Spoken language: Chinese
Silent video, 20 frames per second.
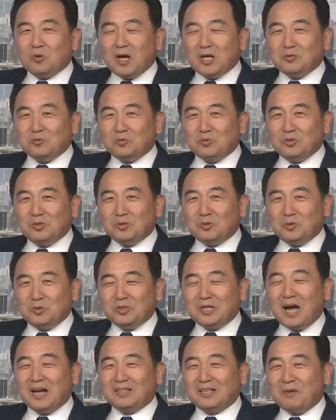安局的局
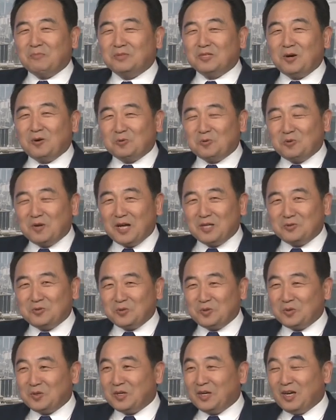长，他不叫公安
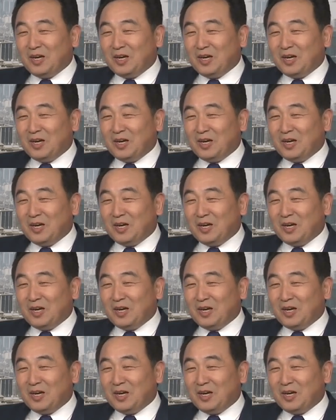局，